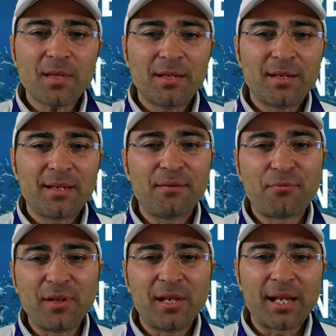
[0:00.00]
eh,
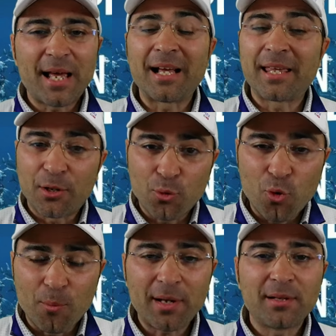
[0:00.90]
fiere anche a
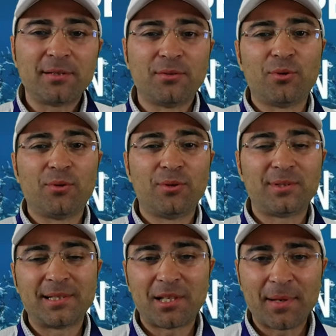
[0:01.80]
Roma,
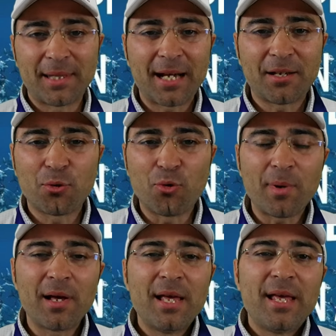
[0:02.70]
senza dimenticare
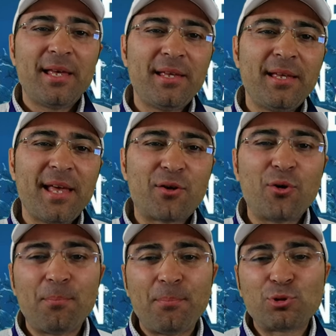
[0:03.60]
Roma, e
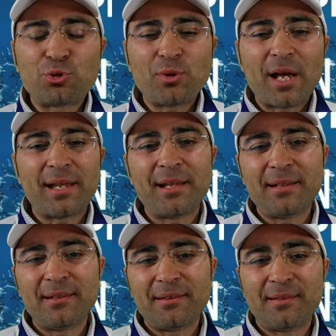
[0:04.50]
ecco posso dare
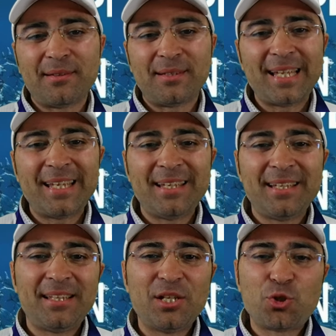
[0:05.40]
eh,
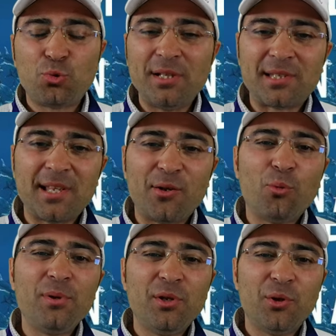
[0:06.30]
dei, dei, giudizi, delle
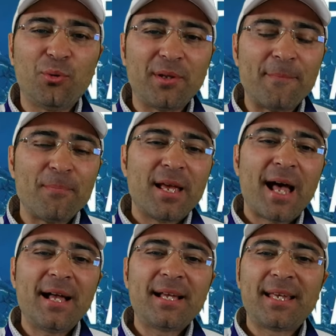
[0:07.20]
opinioni
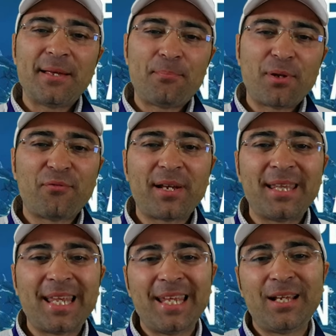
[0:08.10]
anche per fare
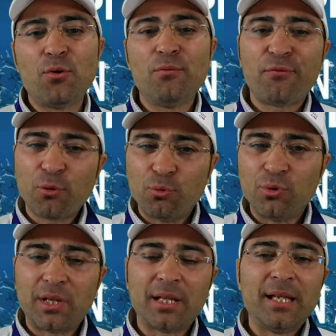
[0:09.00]
dei
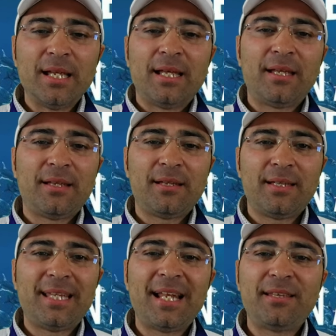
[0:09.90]
confronti,
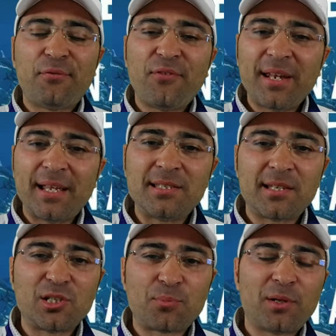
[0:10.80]
eh, delle differenze
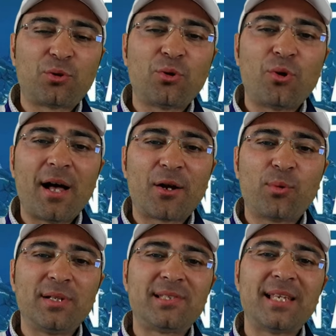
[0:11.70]
rispetto a
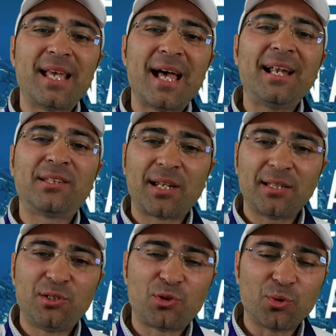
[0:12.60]
queste altre
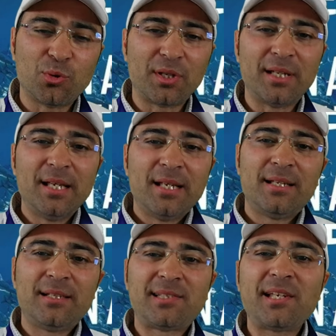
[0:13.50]
edizioni
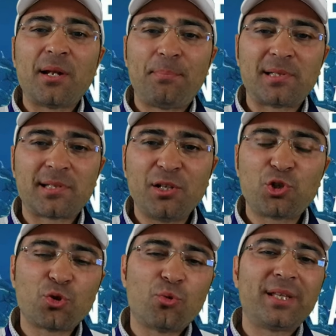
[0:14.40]
eh, sia del Pescare
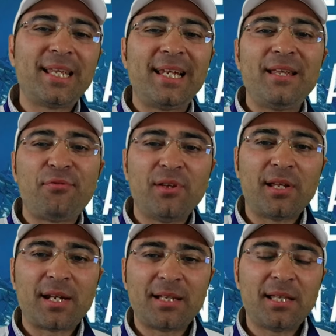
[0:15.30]
Show che delle
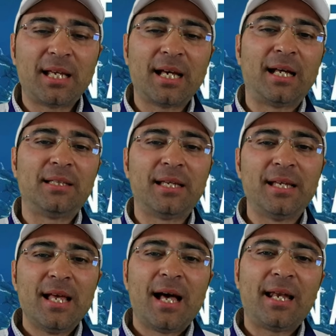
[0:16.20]
fiere dedicate
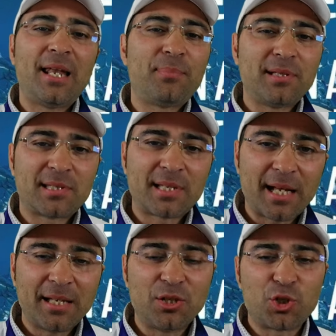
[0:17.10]
alla
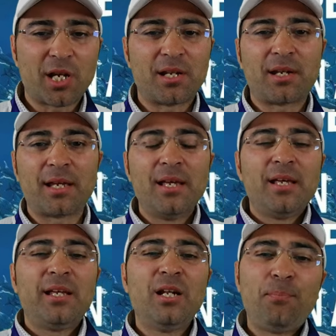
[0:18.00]
pesca in genere.
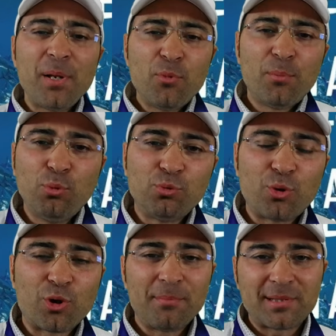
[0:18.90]
Il primo
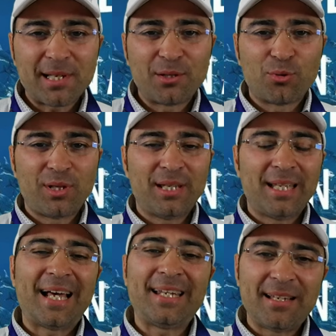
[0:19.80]
punto che mi sento di
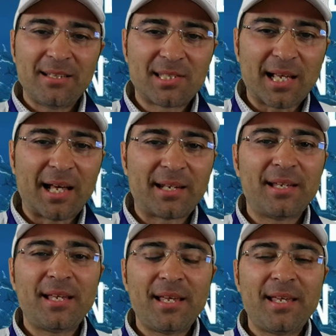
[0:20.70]

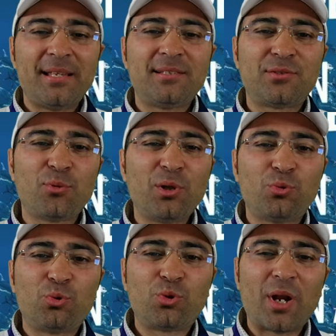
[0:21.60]
analizzare è
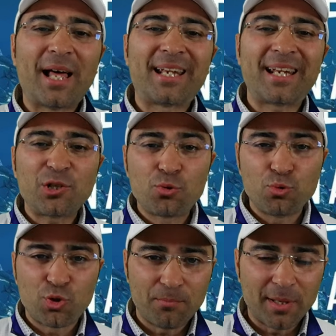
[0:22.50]
soprattutto la
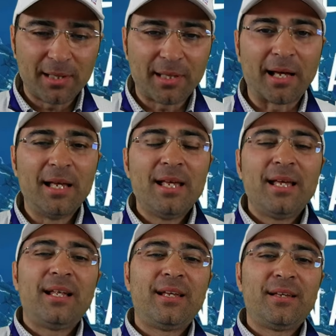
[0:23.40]
raggiungibilità,
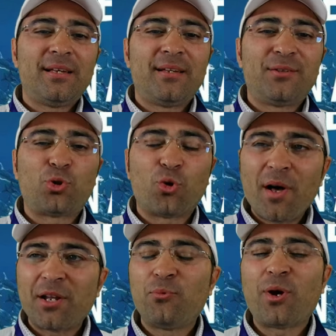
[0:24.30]
eh,
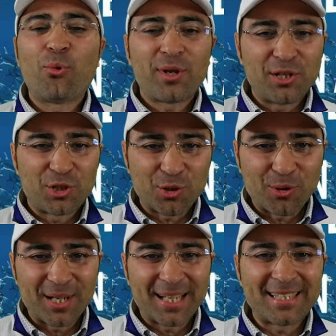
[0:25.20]
trovare una
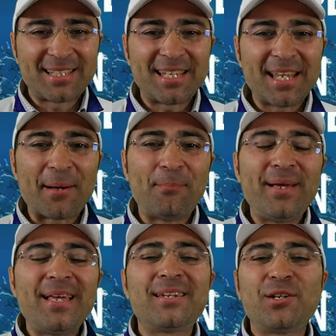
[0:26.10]
location che sia
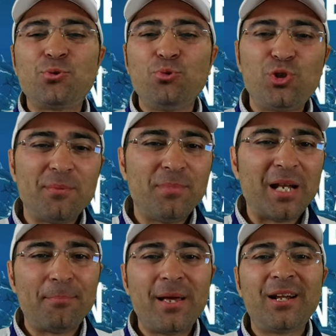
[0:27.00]
ben
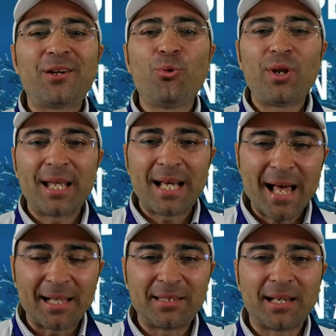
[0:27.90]
raggiungibile, ben
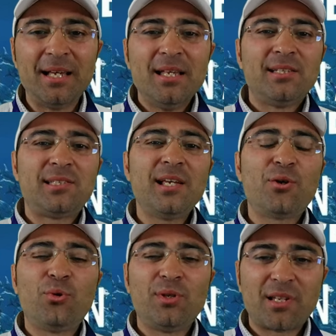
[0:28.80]
collegata sia
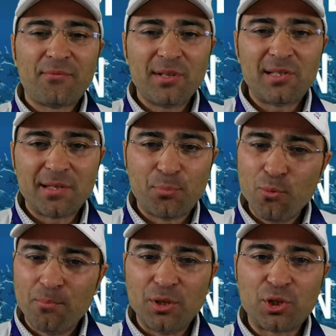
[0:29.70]
con i servizi
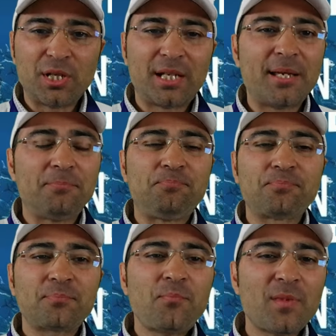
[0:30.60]
pubblici che
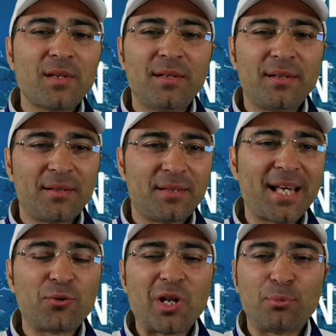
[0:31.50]
eh,
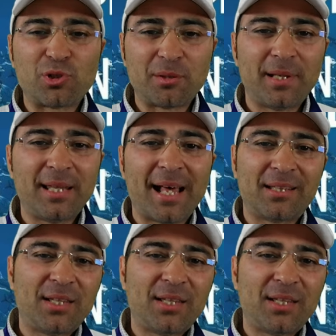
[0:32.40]
danno la possibilità a